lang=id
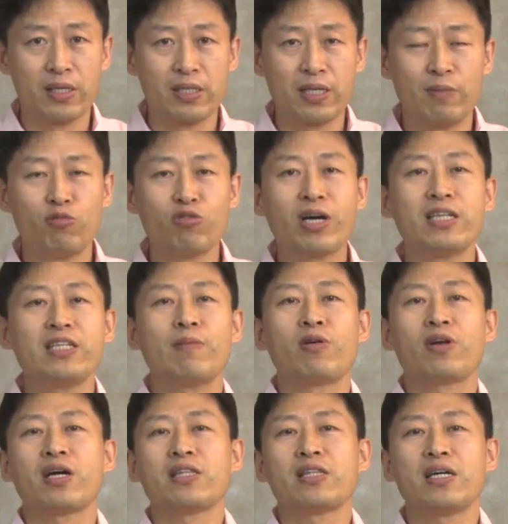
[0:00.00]
Ya bukannya
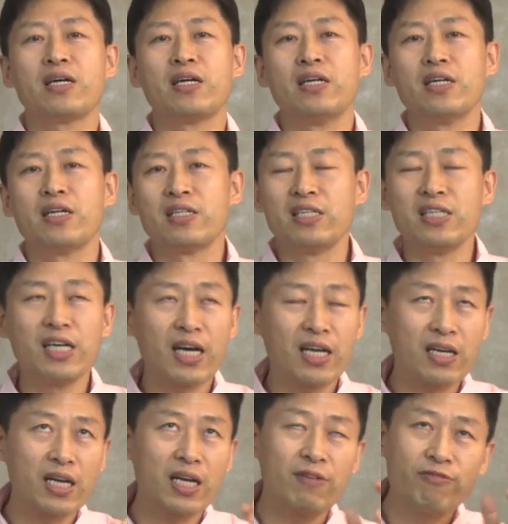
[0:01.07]
berkata,
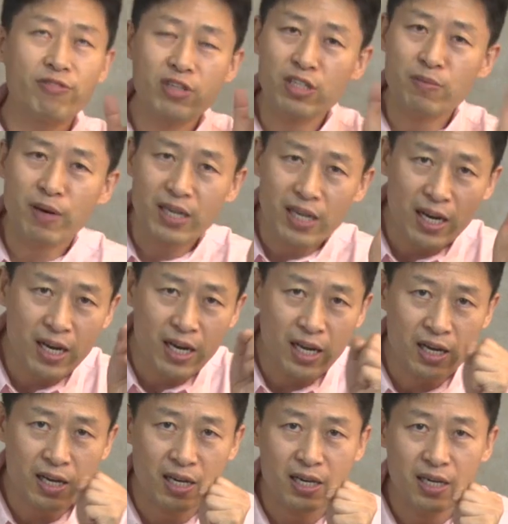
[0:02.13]
dengarlah firman
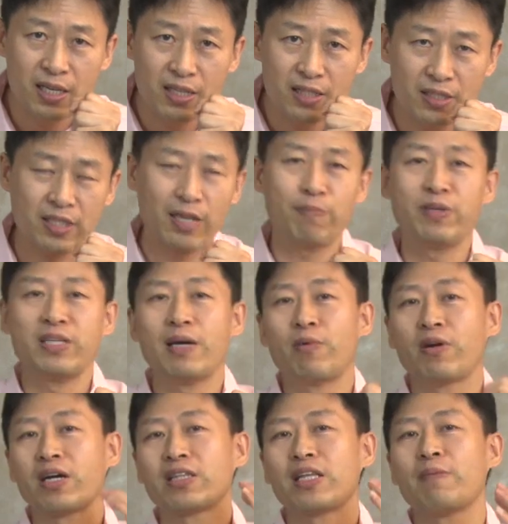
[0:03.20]
Allah. Tetapi ia
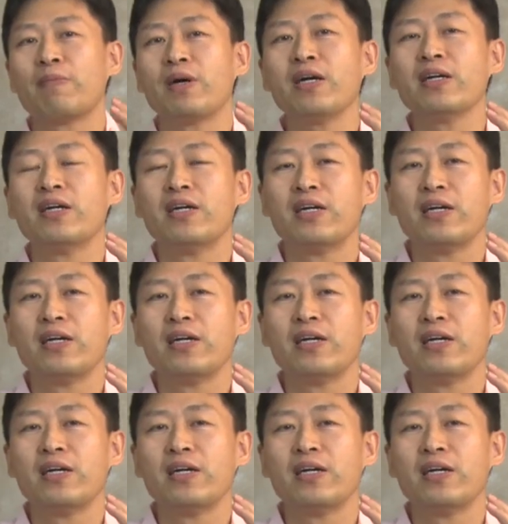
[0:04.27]
berkata apa?